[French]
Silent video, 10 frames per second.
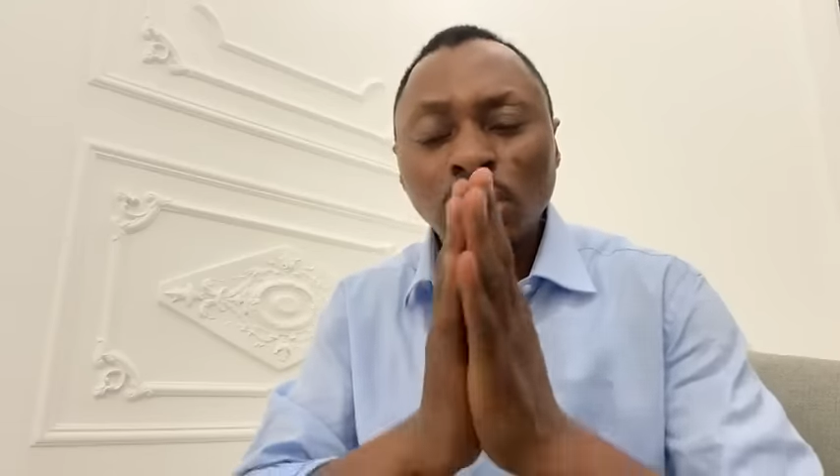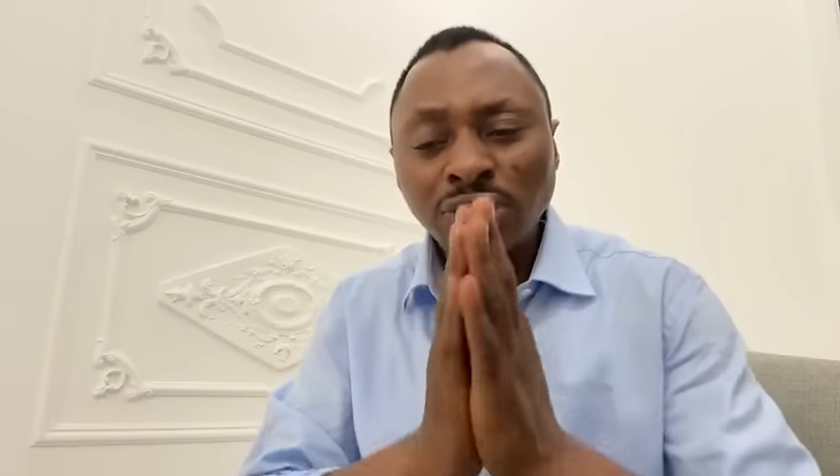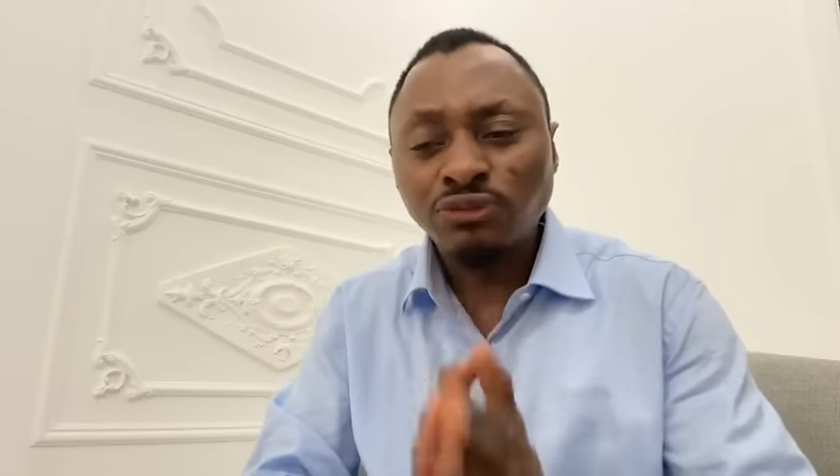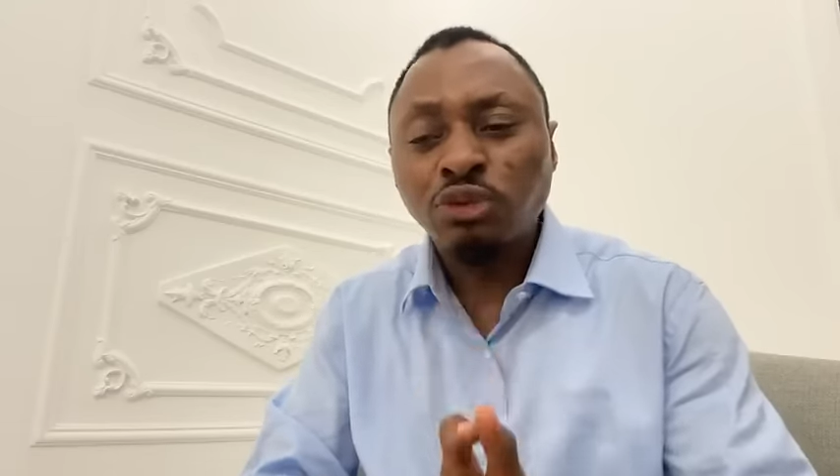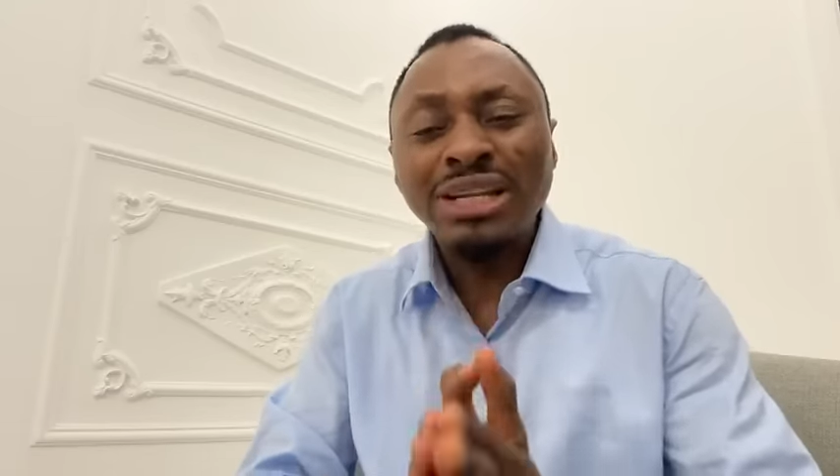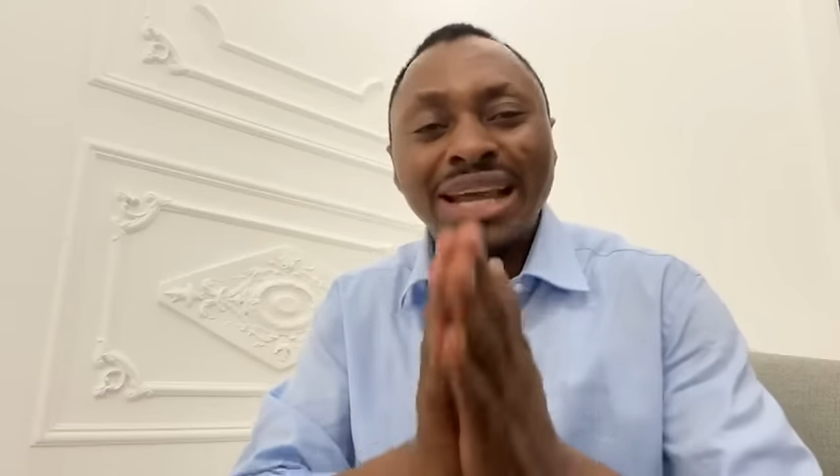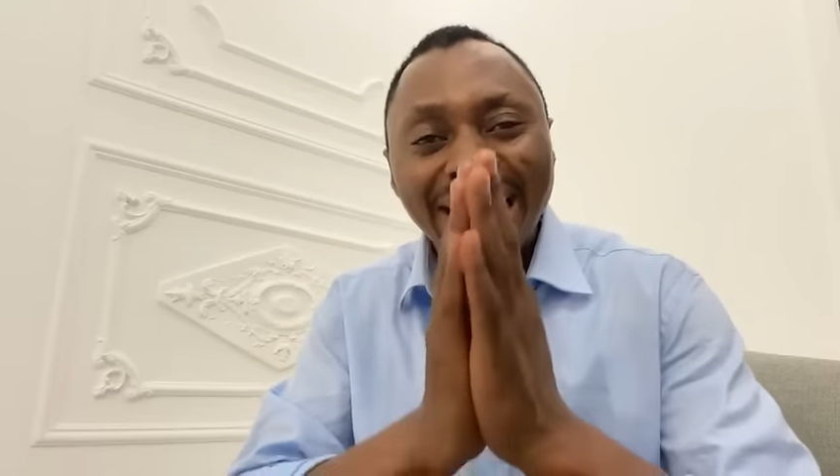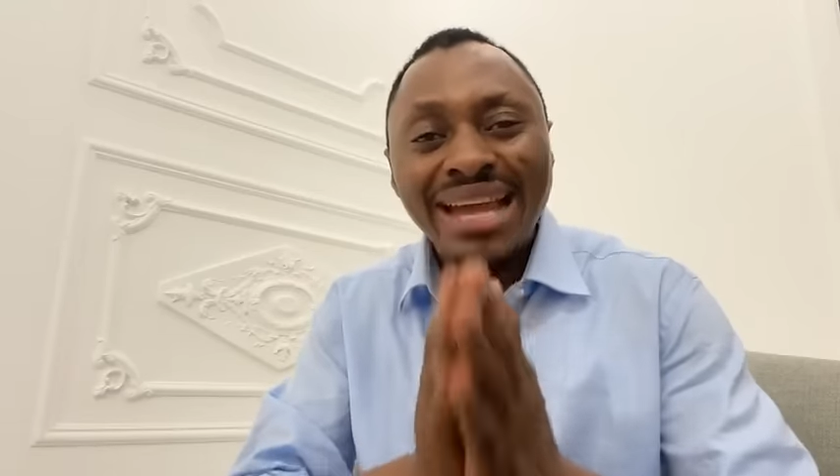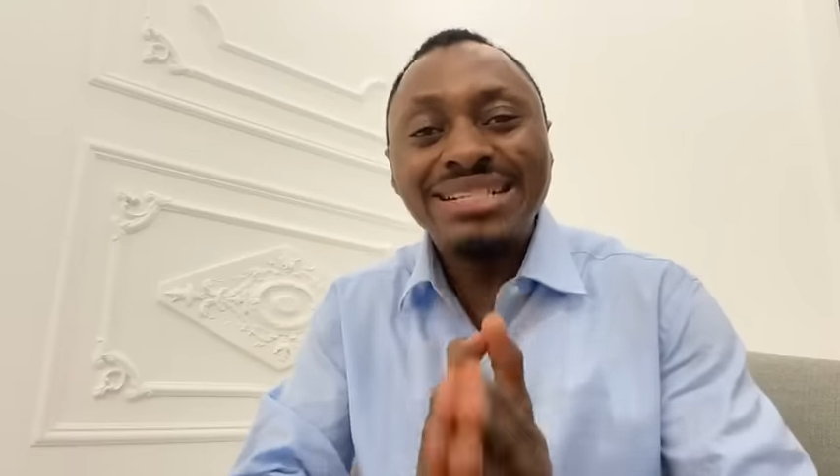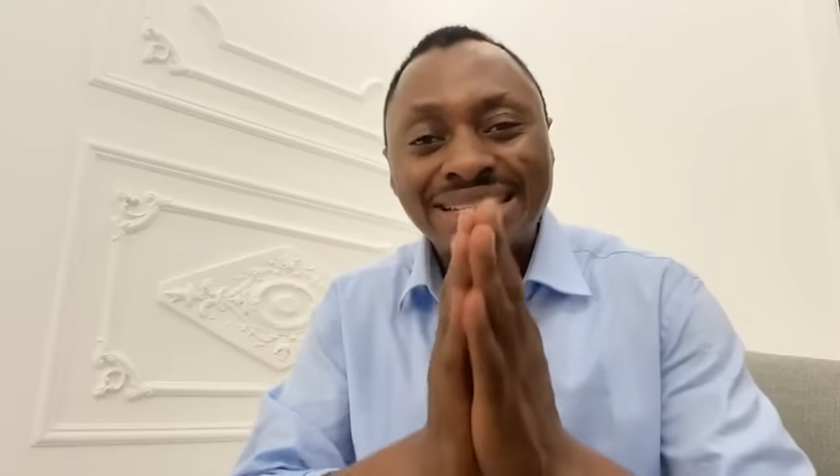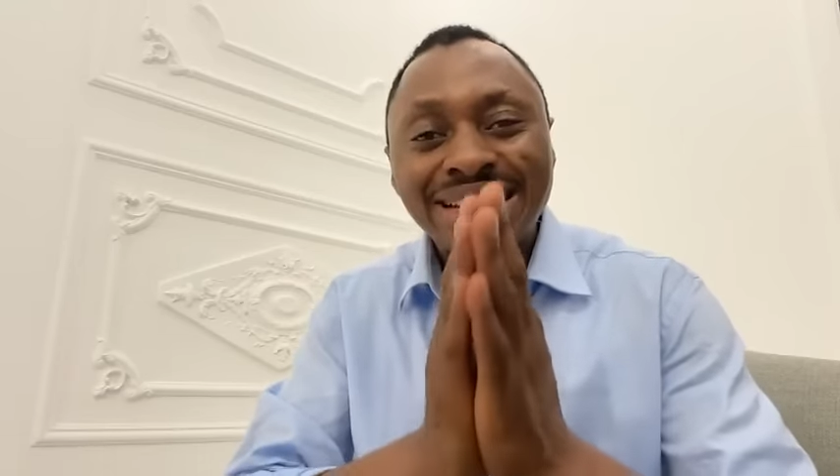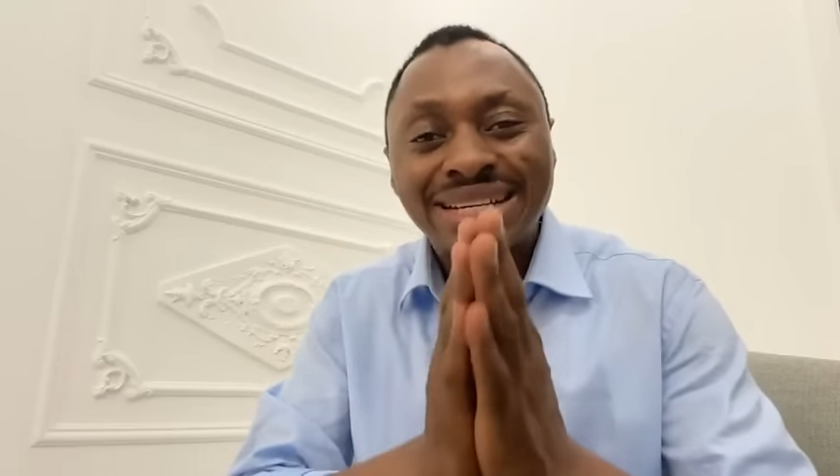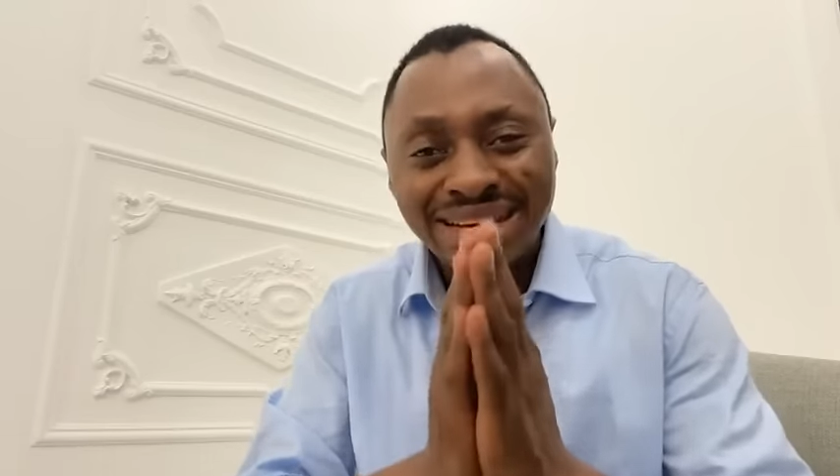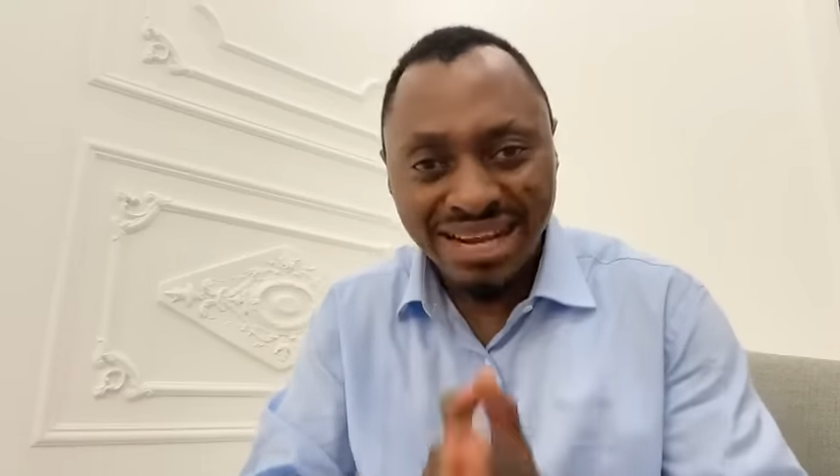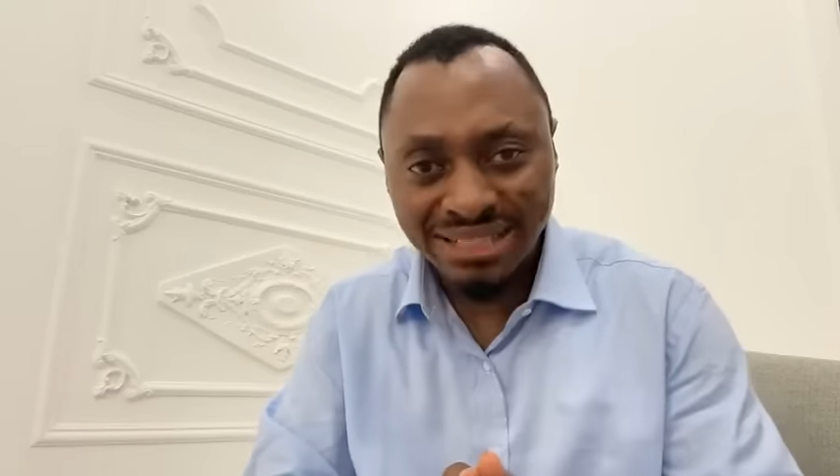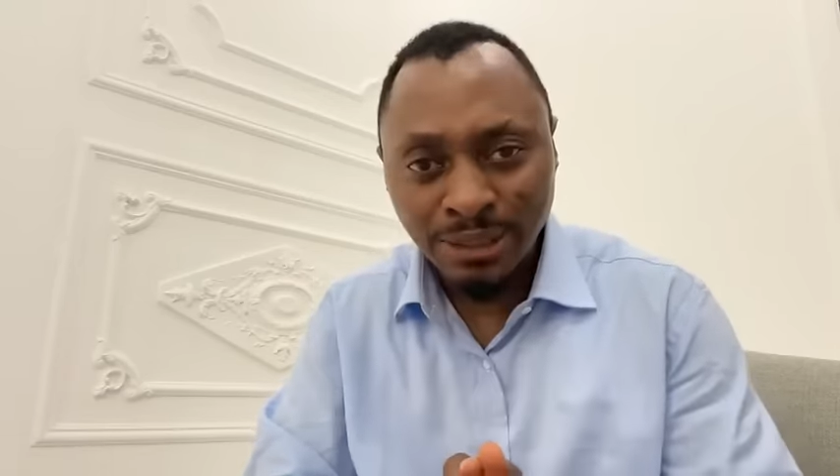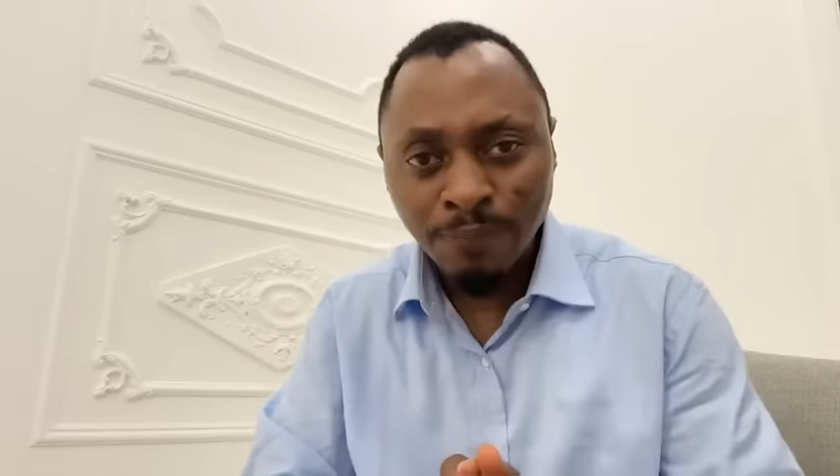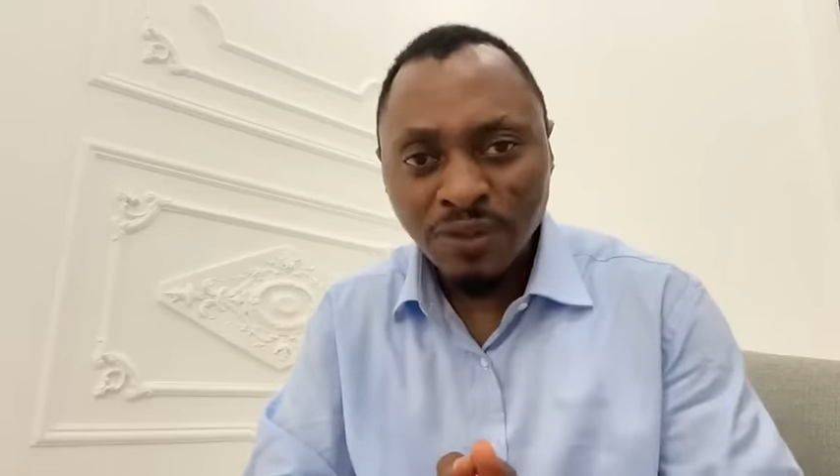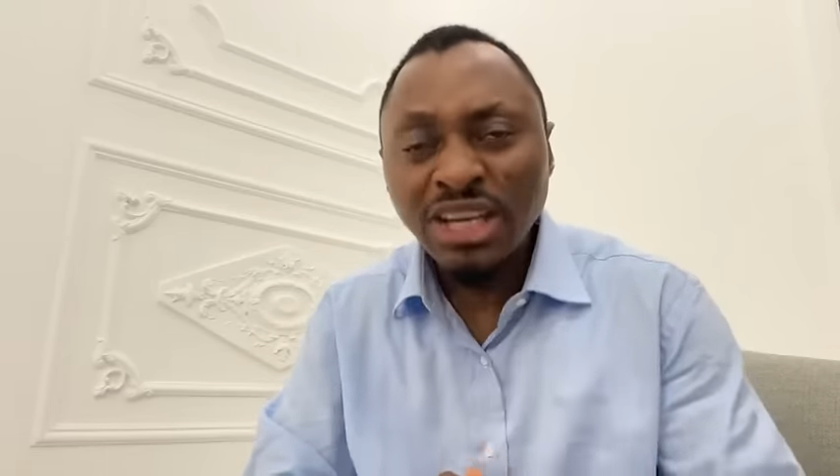un voile intégral.